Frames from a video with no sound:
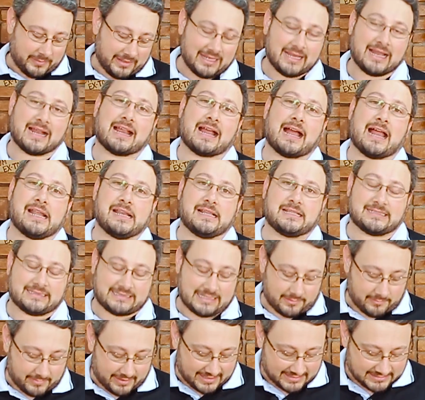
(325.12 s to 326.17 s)
pela carne que
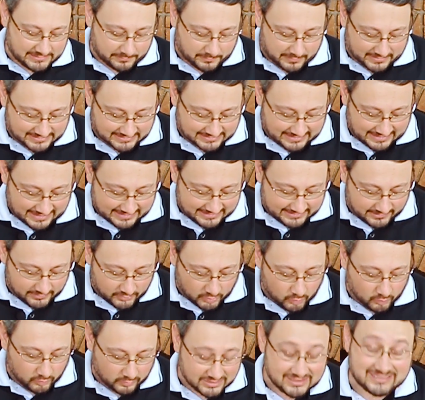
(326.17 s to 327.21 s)
está mais passada,
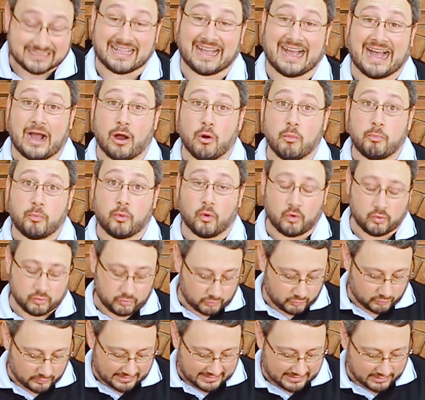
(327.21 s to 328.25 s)
ou está ao
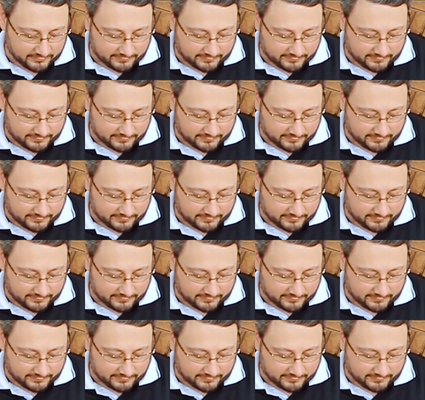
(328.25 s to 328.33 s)
ponto. Ela